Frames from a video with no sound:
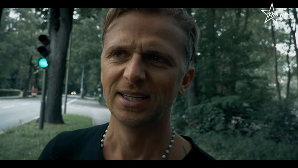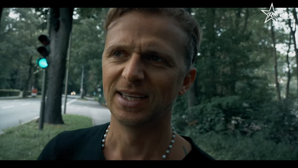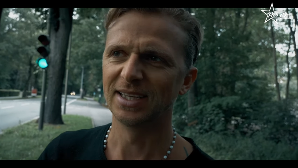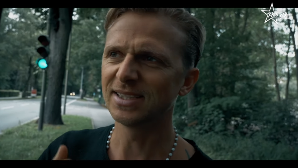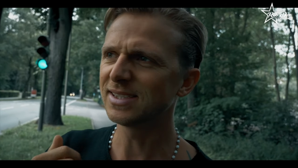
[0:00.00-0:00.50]

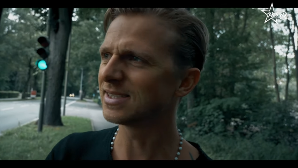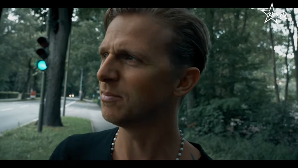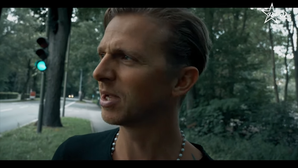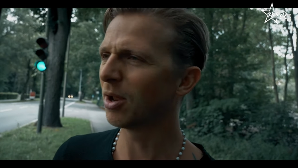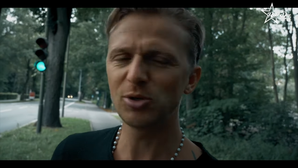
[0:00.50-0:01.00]
Jetzt ist das
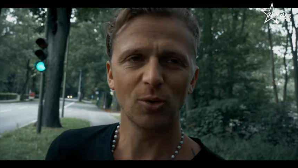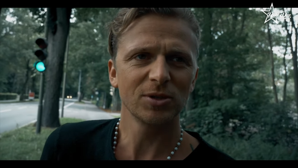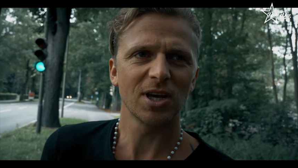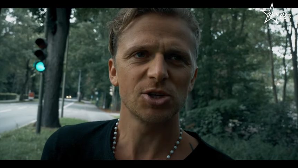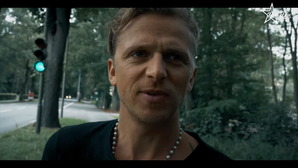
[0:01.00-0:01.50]
aber, glaube ich,
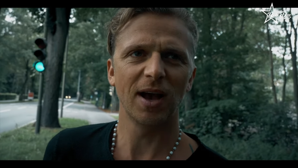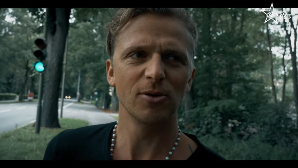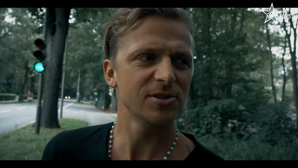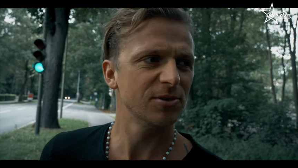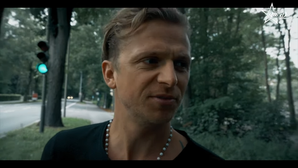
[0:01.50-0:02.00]
ultra schwer
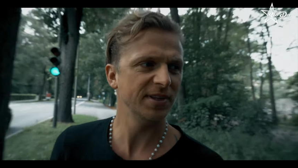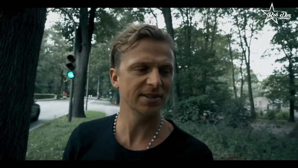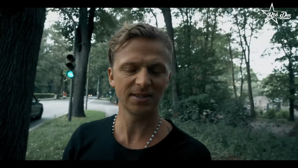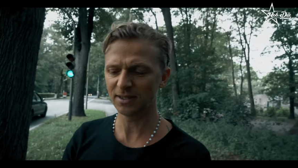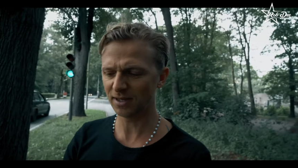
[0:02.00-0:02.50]

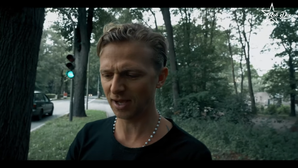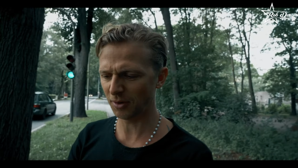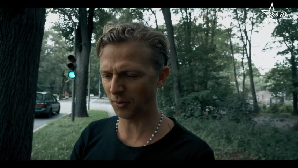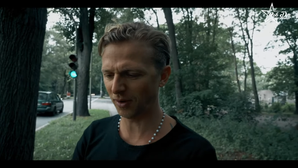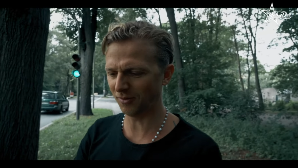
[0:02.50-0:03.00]
rauszufinden,
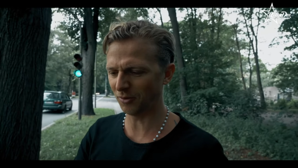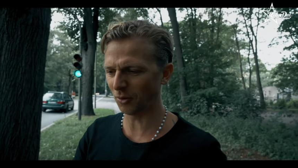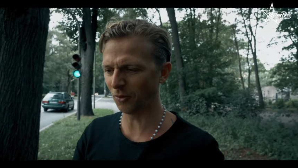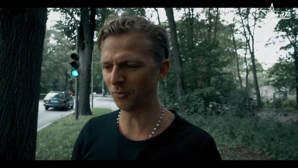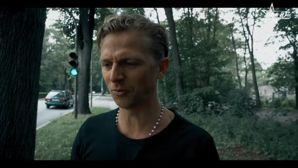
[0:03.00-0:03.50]

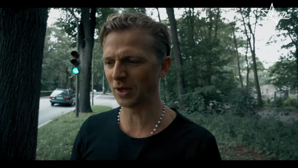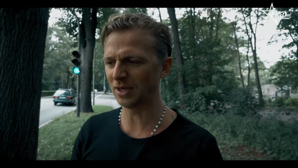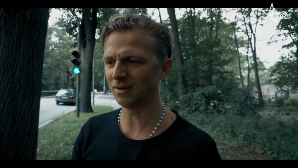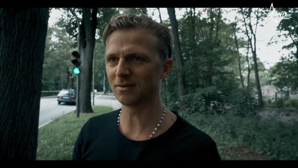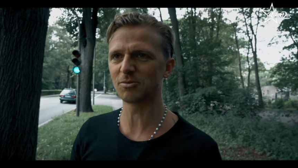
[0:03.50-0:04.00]

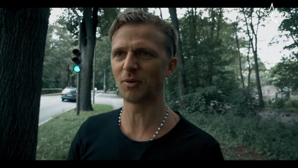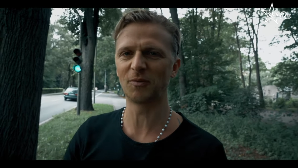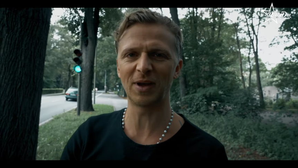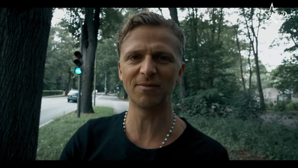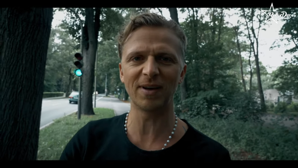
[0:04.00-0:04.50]
wie,
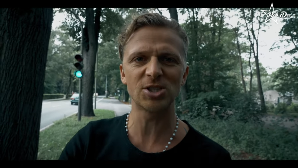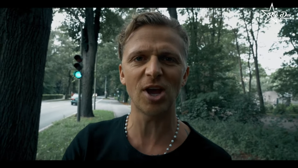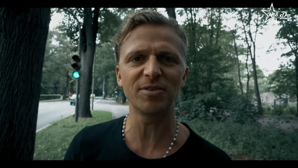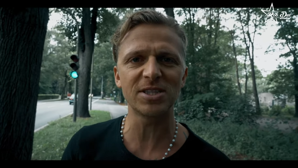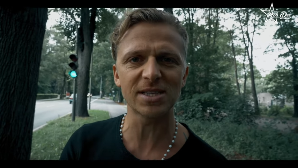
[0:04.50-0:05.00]
wann, wann
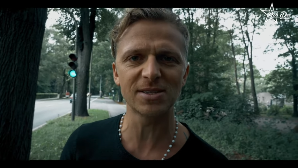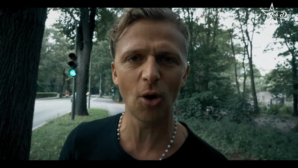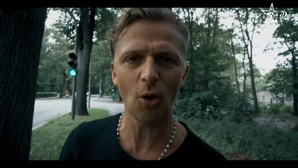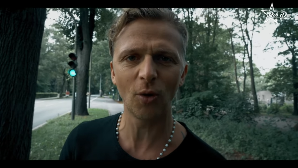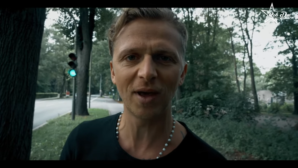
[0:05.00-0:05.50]
schaffe ich das
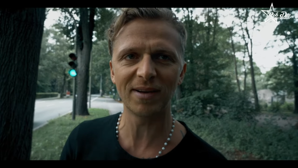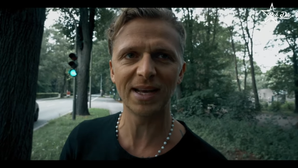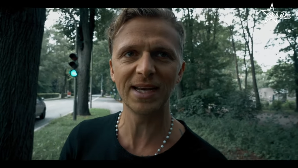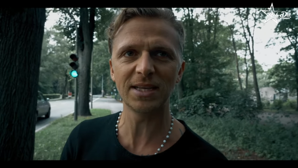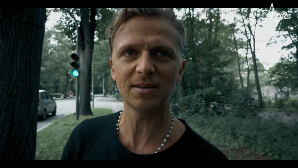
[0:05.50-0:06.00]
noch oder
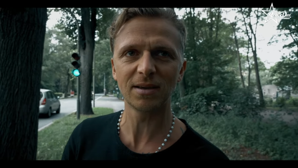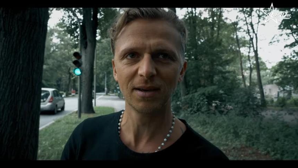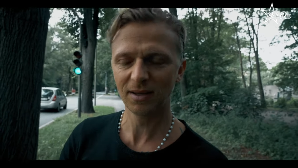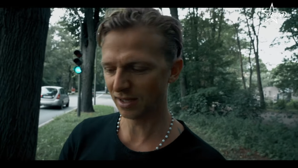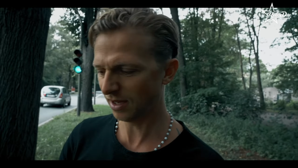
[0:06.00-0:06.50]
wann nicht.
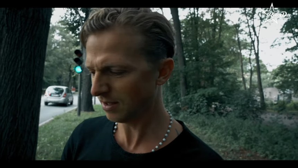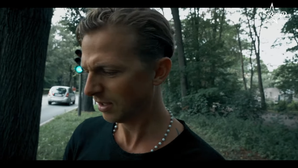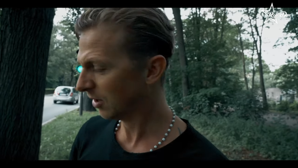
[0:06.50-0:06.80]
Ja?